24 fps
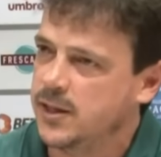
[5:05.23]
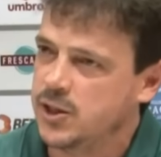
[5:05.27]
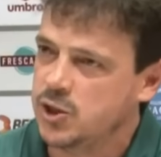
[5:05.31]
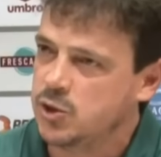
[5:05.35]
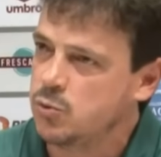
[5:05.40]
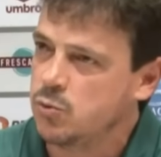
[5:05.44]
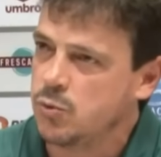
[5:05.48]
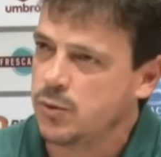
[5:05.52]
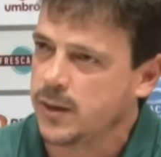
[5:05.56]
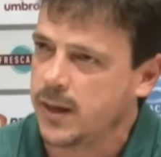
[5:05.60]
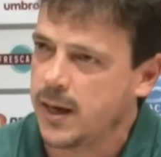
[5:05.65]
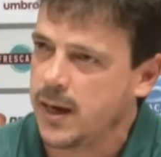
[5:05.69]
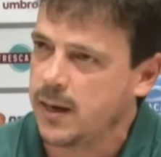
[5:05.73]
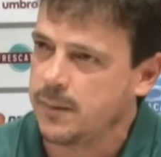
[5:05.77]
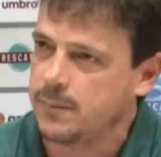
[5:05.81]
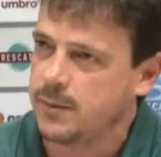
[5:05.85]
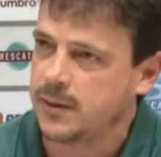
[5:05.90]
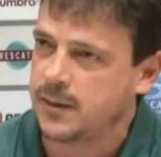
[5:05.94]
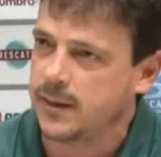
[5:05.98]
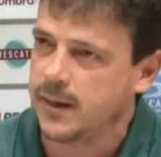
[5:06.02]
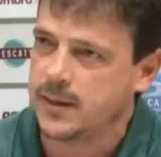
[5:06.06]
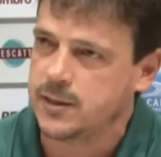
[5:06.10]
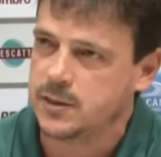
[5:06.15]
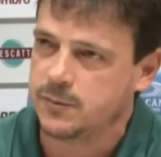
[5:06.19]
A gente não quer
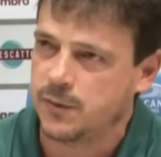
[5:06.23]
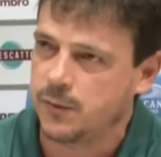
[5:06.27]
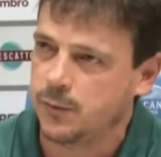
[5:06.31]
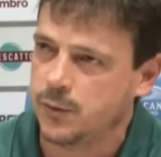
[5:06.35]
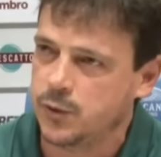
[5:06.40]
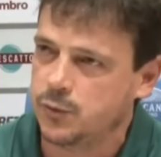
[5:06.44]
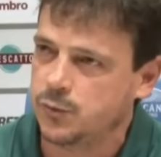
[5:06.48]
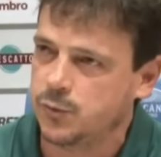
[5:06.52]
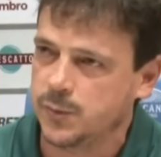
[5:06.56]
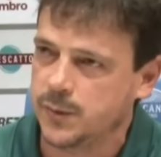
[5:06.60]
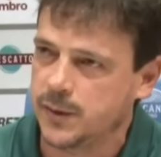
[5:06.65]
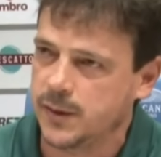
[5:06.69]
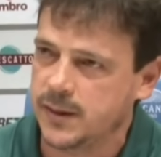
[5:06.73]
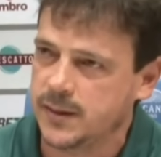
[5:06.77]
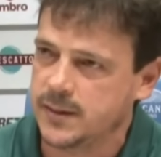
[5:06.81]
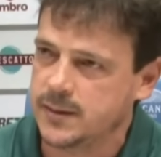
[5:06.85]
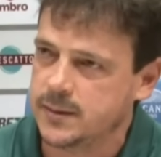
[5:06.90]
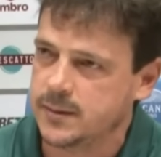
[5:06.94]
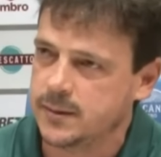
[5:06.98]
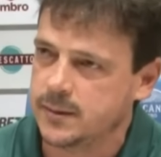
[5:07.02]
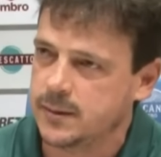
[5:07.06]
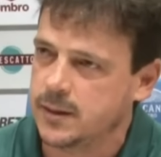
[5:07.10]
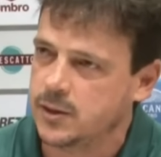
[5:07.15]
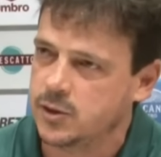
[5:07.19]
arbitragem que favoreça o
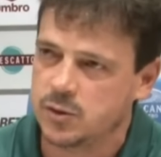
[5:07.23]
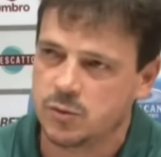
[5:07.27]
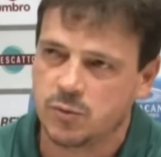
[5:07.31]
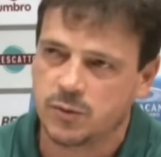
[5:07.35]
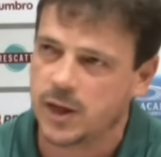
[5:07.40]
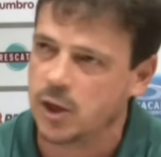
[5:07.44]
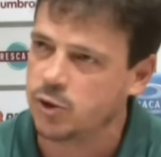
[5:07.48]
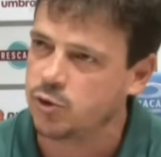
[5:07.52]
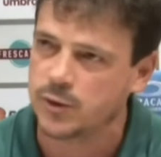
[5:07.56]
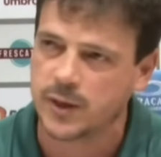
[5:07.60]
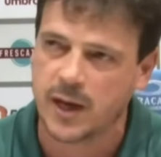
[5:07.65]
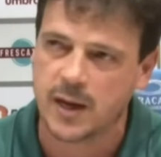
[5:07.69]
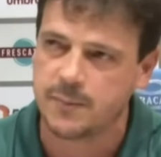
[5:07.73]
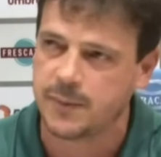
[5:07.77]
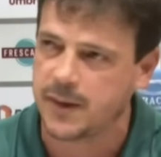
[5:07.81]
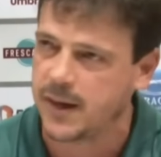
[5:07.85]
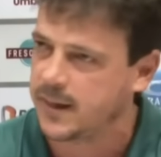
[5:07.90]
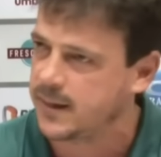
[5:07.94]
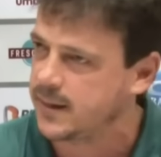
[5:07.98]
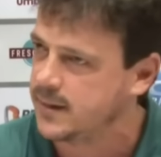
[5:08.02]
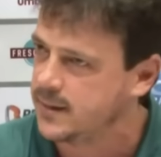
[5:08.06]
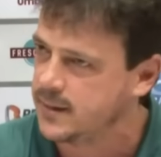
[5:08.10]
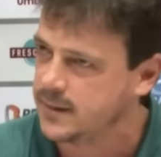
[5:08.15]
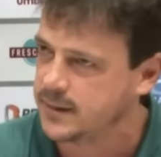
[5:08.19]
Fluminense. A gente não quer jogar em
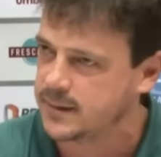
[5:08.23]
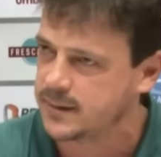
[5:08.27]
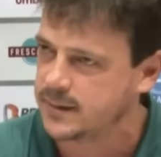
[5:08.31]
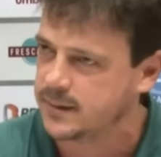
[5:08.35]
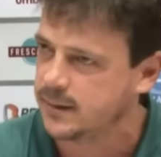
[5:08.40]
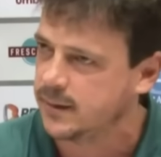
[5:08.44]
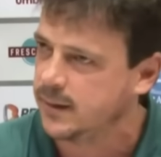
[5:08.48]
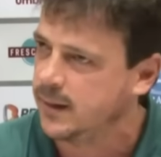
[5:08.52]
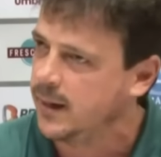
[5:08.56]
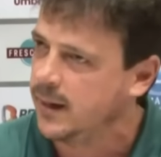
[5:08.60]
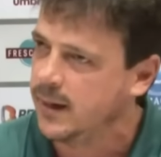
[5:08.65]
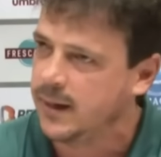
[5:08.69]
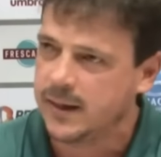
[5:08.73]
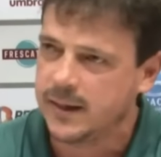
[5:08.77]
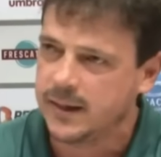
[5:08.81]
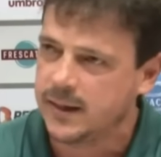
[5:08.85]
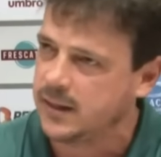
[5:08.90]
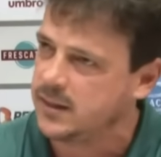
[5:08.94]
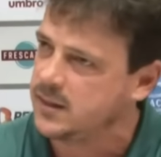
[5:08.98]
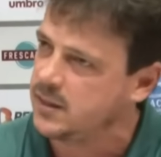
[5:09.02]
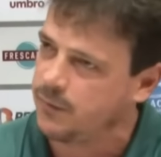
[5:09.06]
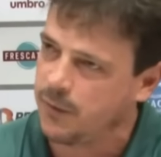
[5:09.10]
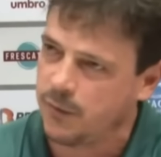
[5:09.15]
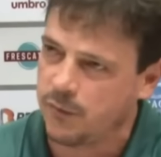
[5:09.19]
Bragança
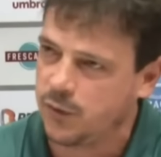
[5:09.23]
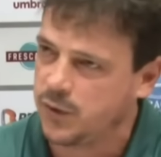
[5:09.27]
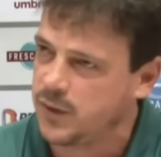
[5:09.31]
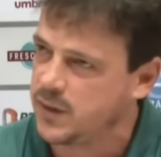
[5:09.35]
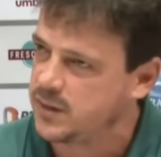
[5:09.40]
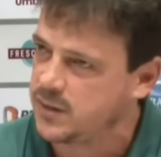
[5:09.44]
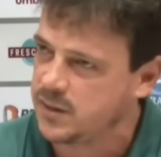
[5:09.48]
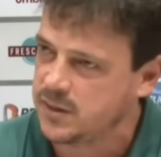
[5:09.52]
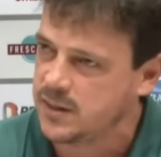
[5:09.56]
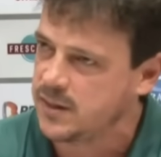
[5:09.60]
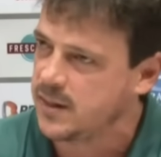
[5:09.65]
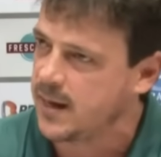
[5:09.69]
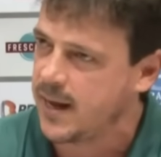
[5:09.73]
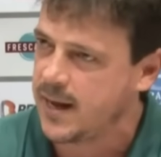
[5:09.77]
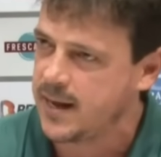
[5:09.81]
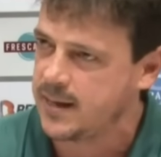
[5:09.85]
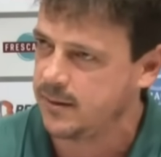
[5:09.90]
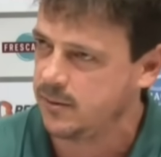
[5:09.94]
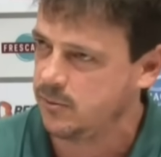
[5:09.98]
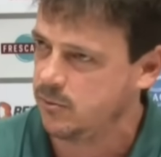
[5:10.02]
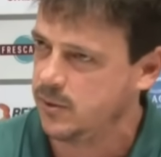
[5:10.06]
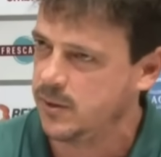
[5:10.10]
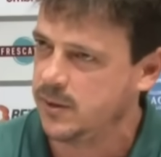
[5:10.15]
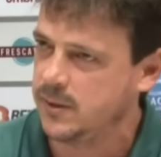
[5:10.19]
e ser favorecido em
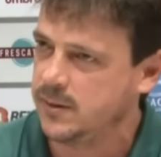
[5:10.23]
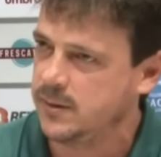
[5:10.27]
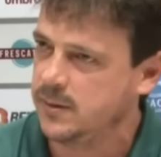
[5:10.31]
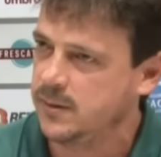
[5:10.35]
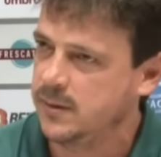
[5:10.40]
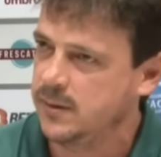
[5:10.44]
nada agora.